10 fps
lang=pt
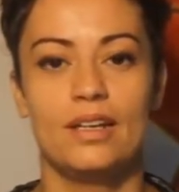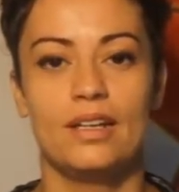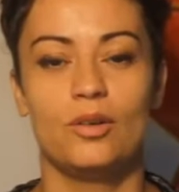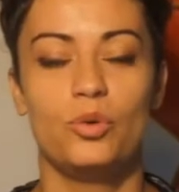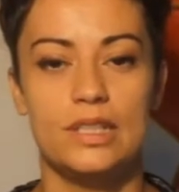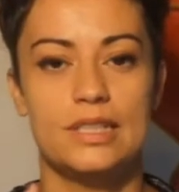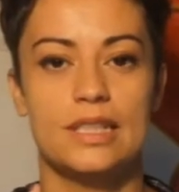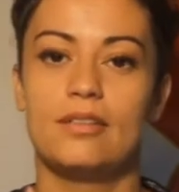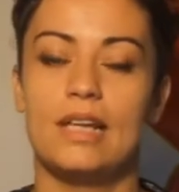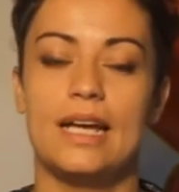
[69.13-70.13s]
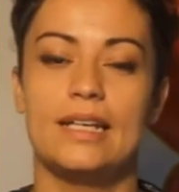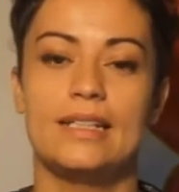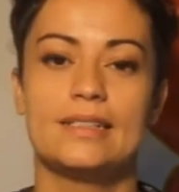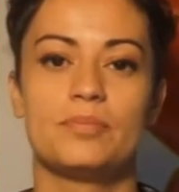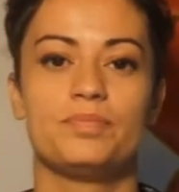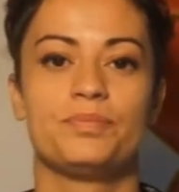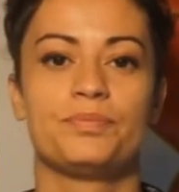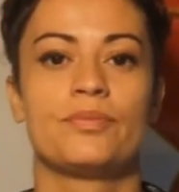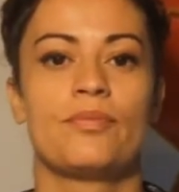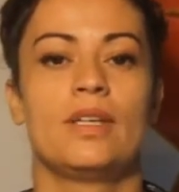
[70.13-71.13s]
unicelulares,
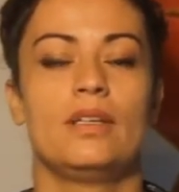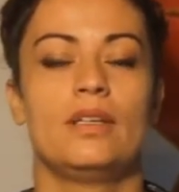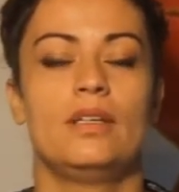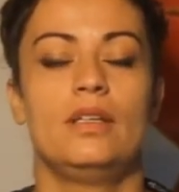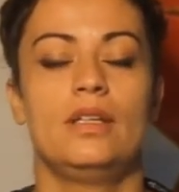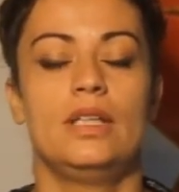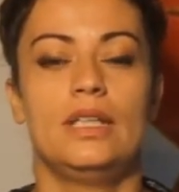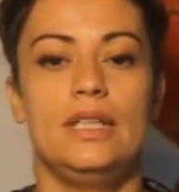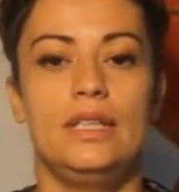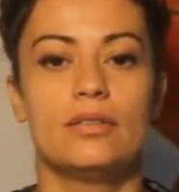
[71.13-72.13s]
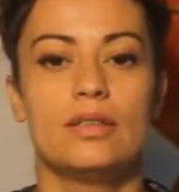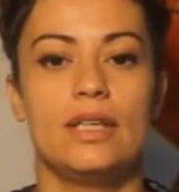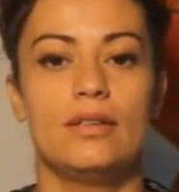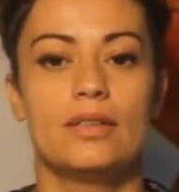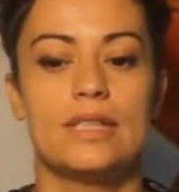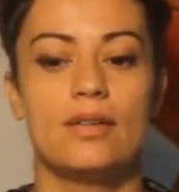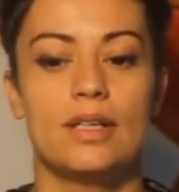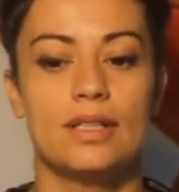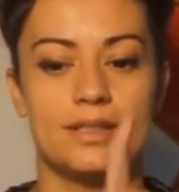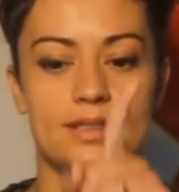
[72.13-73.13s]
e eu tenho as
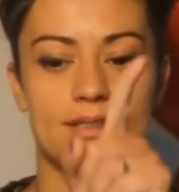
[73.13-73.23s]
algas